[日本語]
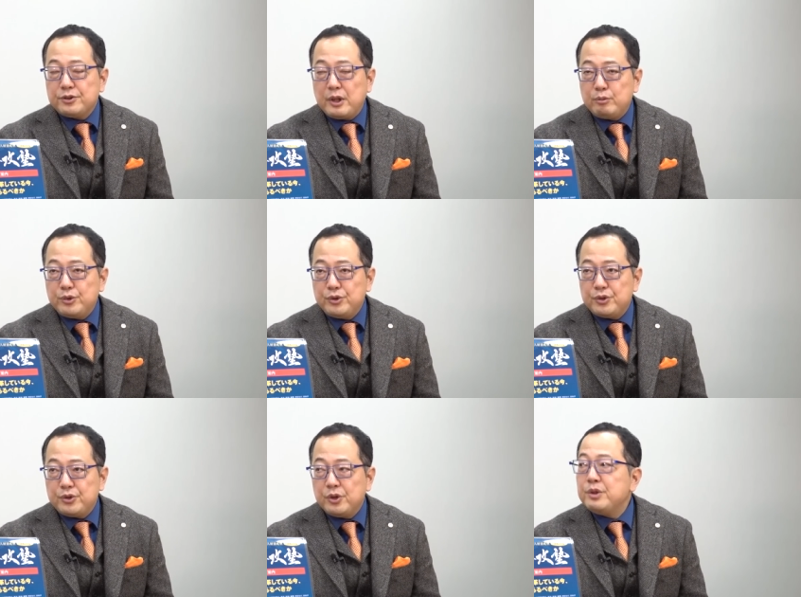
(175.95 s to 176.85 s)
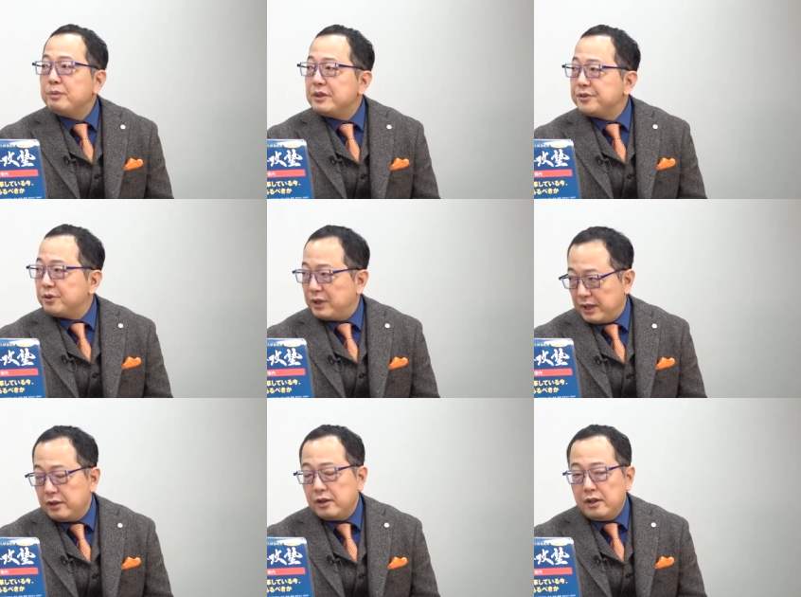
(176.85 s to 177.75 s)
3文書読みますとね、
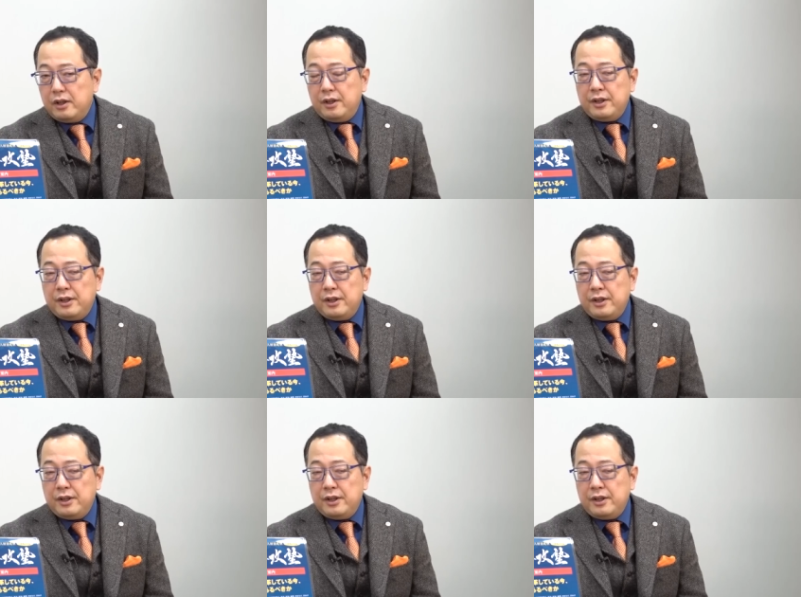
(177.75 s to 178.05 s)
はい、